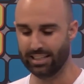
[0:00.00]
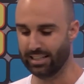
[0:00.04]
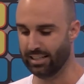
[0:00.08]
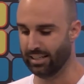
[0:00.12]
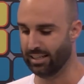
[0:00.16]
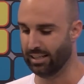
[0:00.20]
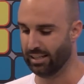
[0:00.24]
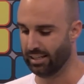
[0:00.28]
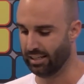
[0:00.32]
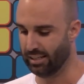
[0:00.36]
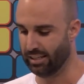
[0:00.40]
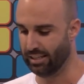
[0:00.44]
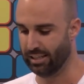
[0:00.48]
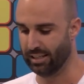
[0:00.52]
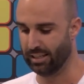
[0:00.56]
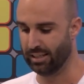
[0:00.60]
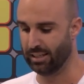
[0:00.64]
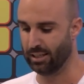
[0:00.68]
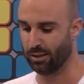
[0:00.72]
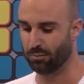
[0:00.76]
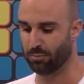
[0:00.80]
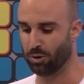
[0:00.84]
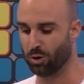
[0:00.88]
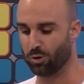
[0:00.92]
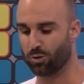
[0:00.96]

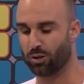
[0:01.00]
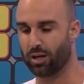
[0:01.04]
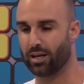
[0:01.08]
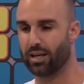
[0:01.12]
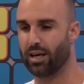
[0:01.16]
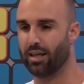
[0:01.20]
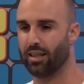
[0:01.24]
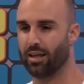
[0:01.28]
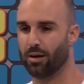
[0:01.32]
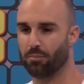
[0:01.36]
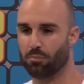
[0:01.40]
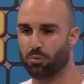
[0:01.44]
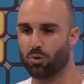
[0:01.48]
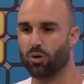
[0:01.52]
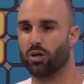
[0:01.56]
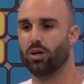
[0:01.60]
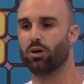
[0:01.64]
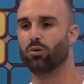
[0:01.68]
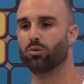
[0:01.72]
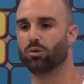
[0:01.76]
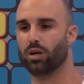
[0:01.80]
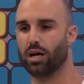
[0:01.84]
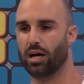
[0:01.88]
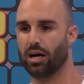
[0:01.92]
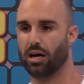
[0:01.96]
y me gustaría dar pues
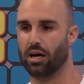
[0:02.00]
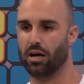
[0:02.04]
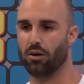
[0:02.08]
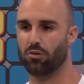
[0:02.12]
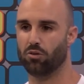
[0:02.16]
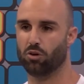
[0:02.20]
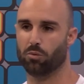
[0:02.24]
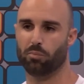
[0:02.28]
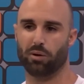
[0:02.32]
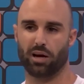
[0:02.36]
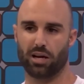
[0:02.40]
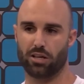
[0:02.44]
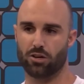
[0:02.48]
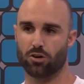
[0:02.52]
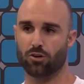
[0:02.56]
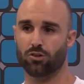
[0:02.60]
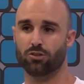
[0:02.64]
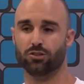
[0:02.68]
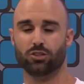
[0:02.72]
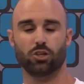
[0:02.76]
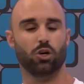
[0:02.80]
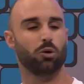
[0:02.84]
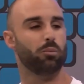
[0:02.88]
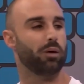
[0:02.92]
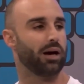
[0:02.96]
unos pequeños
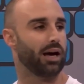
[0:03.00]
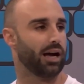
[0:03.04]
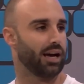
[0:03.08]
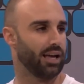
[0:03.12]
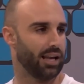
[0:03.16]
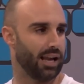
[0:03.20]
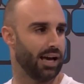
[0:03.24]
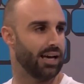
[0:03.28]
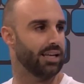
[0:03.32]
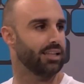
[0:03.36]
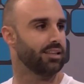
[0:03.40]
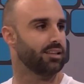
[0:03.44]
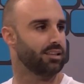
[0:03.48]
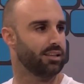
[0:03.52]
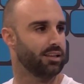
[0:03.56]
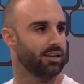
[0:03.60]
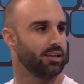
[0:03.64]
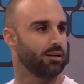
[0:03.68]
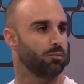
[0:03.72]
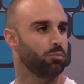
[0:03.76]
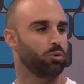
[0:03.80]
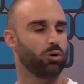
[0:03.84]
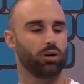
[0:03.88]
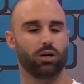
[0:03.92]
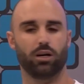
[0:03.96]
consejos para que la gente
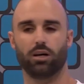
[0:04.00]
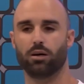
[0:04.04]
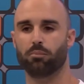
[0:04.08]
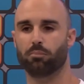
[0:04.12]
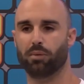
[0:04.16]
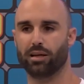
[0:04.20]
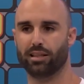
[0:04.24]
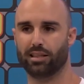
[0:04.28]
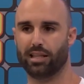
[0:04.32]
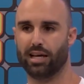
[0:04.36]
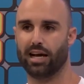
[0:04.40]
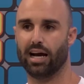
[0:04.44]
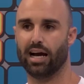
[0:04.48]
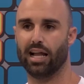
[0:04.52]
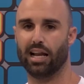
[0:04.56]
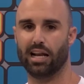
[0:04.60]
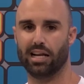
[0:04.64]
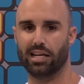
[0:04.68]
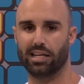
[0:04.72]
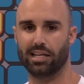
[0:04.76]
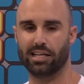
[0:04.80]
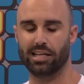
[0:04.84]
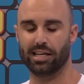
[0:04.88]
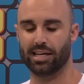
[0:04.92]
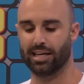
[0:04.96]
pues mantenga la
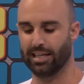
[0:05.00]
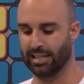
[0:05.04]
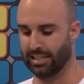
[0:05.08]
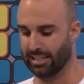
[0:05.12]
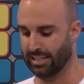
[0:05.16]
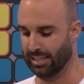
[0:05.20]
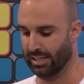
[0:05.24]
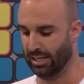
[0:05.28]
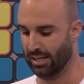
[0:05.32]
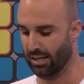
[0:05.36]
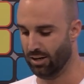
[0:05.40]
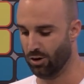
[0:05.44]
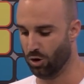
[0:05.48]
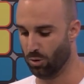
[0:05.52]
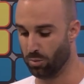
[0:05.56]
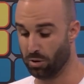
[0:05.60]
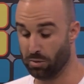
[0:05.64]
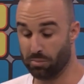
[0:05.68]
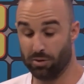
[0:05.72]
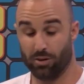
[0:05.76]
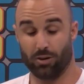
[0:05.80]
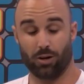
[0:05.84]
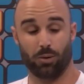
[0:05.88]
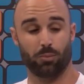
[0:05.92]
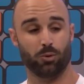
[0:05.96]
línea. Lo
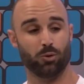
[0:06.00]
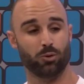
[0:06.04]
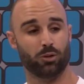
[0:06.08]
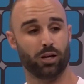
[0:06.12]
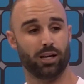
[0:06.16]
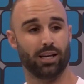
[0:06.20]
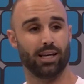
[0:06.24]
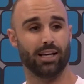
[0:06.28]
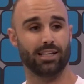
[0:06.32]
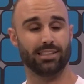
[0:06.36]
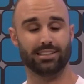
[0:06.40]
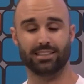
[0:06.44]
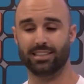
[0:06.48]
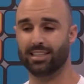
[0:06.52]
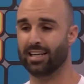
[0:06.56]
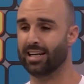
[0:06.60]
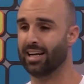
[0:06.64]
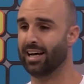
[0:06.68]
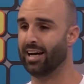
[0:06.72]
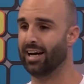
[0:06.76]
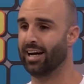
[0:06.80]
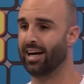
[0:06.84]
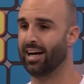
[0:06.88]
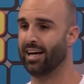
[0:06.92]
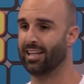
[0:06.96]
primero que me gustaría decirle
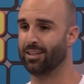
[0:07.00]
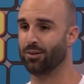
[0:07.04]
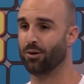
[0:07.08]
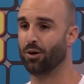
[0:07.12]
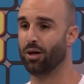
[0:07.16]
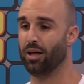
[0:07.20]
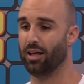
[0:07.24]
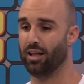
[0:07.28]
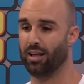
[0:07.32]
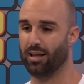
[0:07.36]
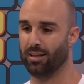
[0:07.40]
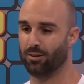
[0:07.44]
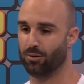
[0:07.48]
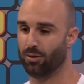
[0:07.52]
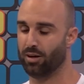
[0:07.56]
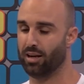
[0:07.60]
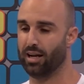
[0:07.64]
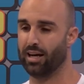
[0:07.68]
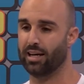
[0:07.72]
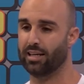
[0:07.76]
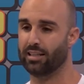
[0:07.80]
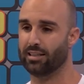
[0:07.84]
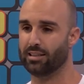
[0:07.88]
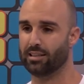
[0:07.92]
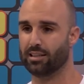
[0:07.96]
a, toda, la
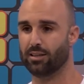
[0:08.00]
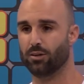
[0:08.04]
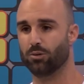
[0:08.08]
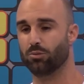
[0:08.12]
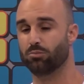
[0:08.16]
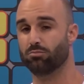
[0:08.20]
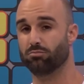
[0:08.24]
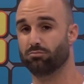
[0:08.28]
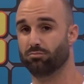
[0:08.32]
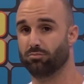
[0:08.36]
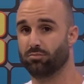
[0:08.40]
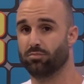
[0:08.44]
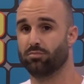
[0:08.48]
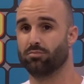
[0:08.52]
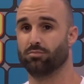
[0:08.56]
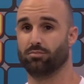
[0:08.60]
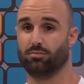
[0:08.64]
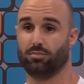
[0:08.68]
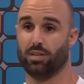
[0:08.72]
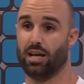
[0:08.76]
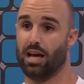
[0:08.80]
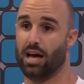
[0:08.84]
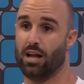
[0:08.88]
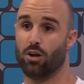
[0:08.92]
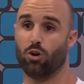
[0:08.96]
gente, un,
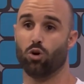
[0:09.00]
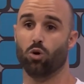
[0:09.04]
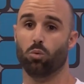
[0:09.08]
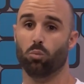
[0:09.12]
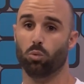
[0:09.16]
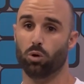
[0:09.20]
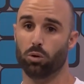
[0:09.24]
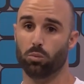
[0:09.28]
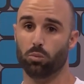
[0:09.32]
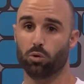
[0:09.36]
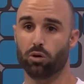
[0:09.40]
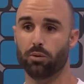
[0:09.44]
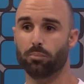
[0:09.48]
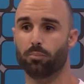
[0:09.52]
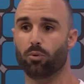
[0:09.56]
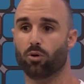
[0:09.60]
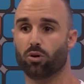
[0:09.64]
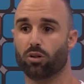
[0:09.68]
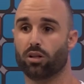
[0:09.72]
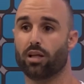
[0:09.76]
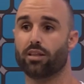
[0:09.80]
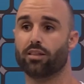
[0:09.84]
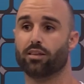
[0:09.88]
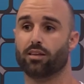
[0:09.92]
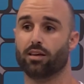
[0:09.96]
algo muy muy
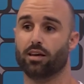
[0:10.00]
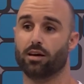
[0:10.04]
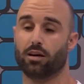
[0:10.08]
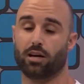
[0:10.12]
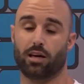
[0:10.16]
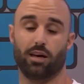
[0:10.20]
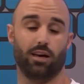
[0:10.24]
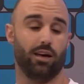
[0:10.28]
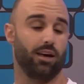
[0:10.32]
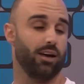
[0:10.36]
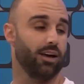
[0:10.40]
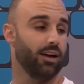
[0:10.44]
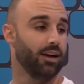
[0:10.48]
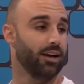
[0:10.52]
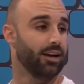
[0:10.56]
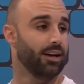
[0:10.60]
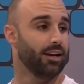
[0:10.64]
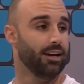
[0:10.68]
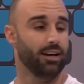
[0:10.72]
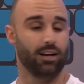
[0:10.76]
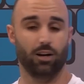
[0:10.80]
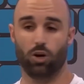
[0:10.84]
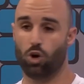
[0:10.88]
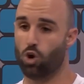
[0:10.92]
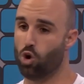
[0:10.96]
importante es que
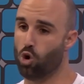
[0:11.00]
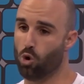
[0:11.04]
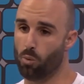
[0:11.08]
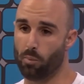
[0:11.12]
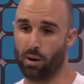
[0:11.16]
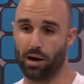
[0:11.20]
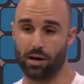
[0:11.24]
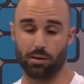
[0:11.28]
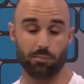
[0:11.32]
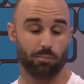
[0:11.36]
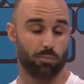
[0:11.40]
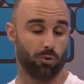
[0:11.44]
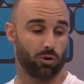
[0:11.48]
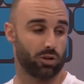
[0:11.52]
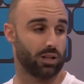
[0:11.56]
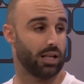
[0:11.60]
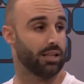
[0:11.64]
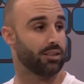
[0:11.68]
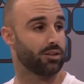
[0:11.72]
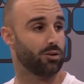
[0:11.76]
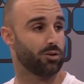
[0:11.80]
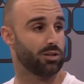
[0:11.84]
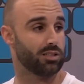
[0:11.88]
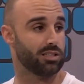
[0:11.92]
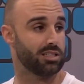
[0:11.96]
lo más
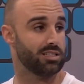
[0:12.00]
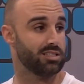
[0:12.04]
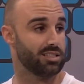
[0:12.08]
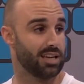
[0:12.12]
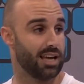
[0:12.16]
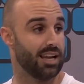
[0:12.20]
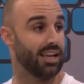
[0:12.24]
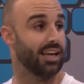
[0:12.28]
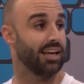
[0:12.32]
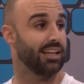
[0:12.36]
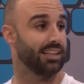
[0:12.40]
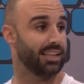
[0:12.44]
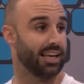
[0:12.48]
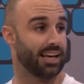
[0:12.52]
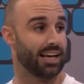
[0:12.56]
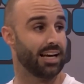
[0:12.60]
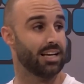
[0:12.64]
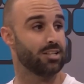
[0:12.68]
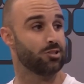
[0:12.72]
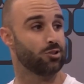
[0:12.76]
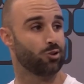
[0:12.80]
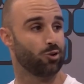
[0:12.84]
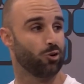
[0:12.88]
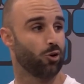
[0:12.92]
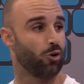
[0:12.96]
importante, lo esencial es el
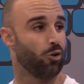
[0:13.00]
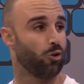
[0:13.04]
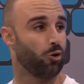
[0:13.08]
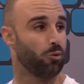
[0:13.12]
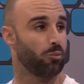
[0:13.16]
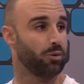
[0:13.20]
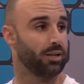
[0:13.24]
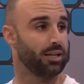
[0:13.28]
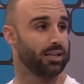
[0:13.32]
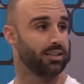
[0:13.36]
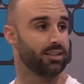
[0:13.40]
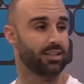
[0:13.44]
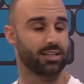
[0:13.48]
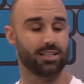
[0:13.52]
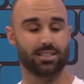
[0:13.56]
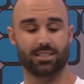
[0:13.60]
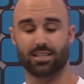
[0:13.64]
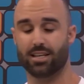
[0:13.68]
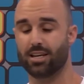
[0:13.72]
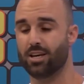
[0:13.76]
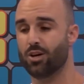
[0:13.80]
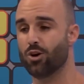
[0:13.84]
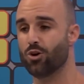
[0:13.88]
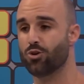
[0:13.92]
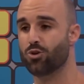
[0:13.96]
descanso, ¿no? Dormir entre
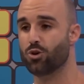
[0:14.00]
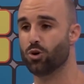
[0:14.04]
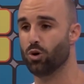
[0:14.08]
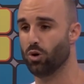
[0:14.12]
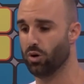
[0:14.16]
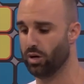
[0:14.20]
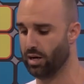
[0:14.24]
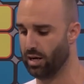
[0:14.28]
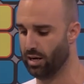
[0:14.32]
6 y 8 horas,